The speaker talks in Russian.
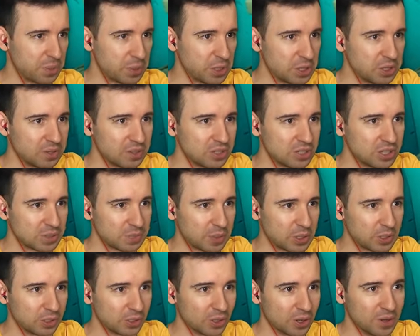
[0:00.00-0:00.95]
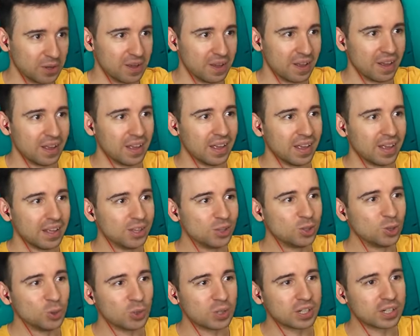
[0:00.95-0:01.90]
Сейчас пойдет, сейчас пойдет такой
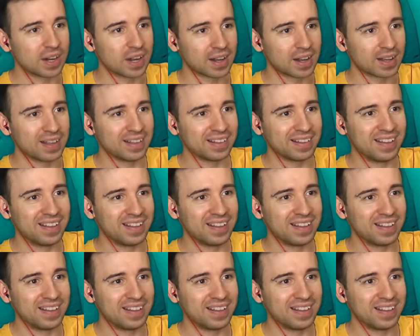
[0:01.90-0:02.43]
дурак.